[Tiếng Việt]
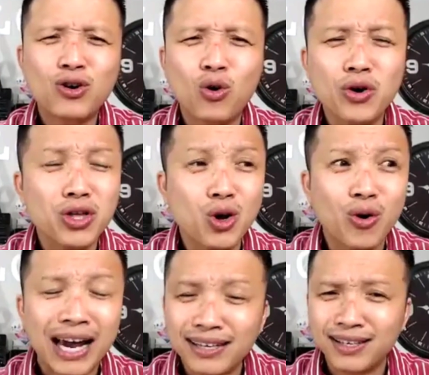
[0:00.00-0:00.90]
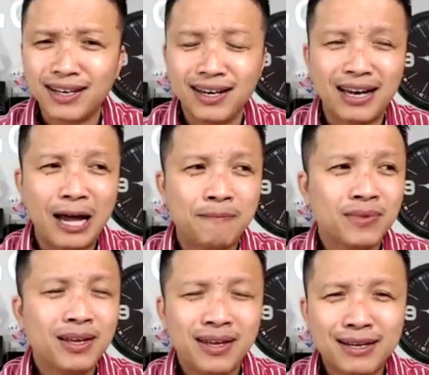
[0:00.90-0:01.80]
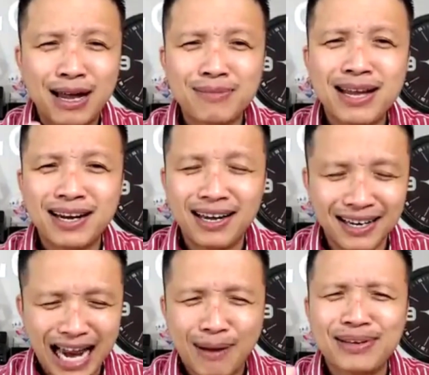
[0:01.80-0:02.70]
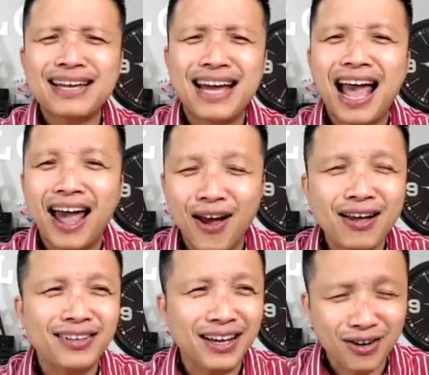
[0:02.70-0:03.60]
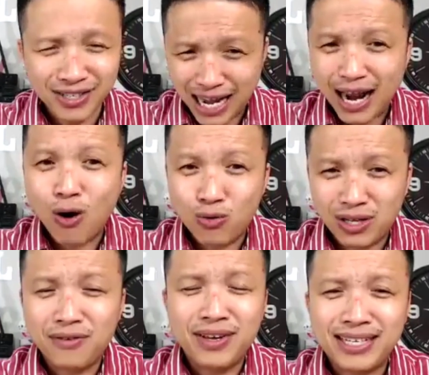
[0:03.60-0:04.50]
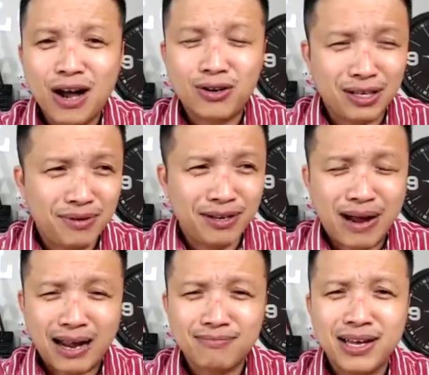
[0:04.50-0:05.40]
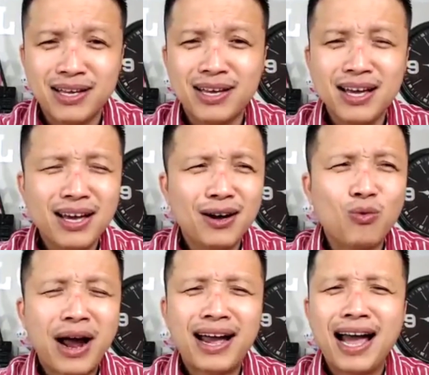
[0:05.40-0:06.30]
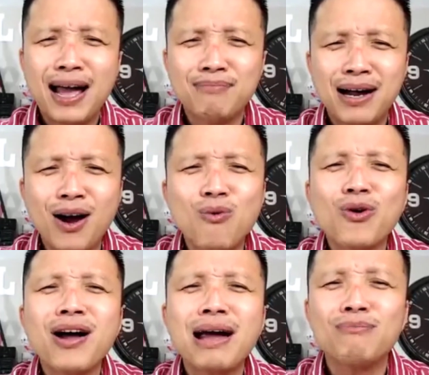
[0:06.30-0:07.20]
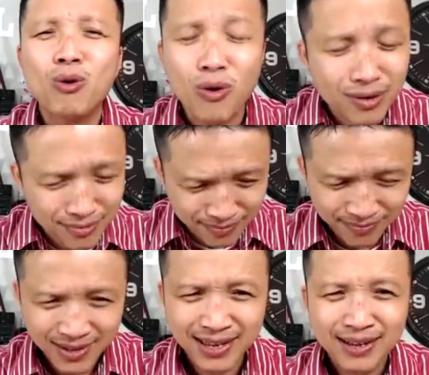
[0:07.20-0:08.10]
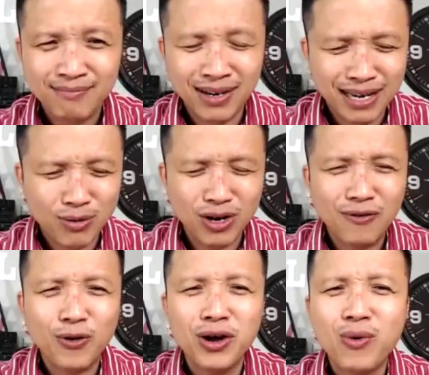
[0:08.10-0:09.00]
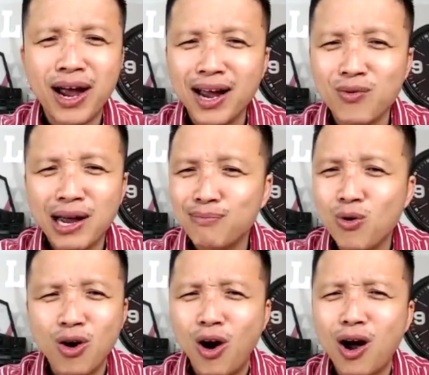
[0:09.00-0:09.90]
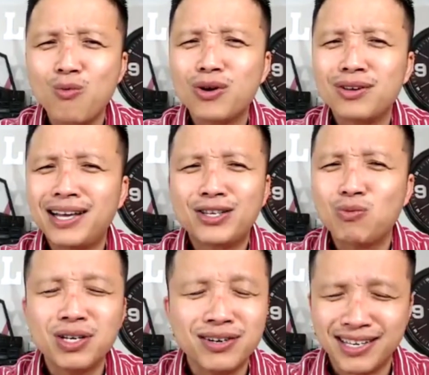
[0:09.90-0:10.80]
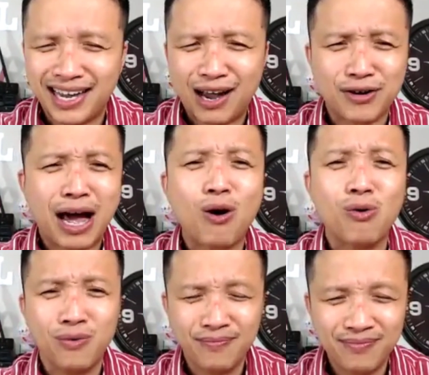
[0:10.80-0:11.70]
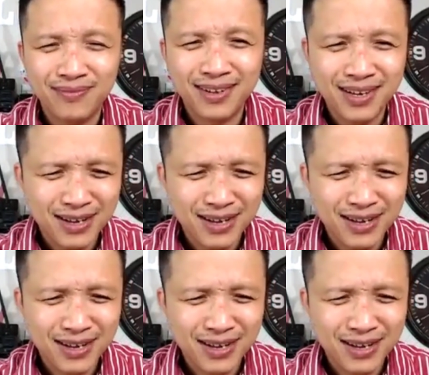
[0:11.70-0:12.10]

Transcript: và các cô có nhiều khách cho nên là các bạn biết là làm cái nghề đó thì nó sẽ đau tại vì sao tại vì bạn bị quan hệ mà không có ham muốn mà khi một người phụ nữ quan hệ không ham muốn họ không có thấy sung sướng gì cả họ đau